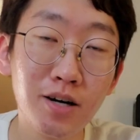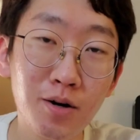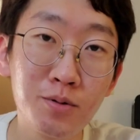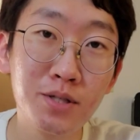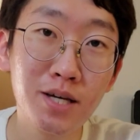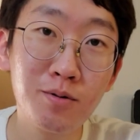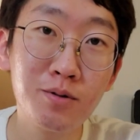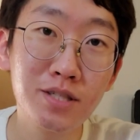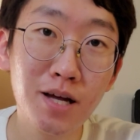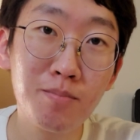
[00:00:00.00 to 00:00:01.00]
और उसके कुछ
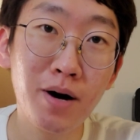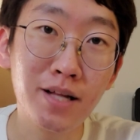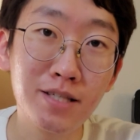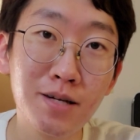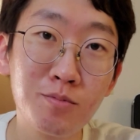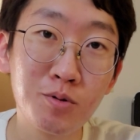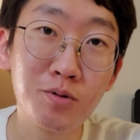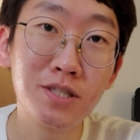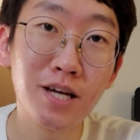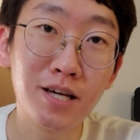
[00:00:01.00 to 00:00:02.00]
साल बाद से हम
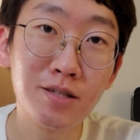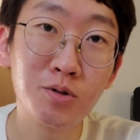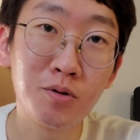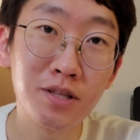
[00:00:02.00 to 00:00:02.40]
सोचना ही छोड़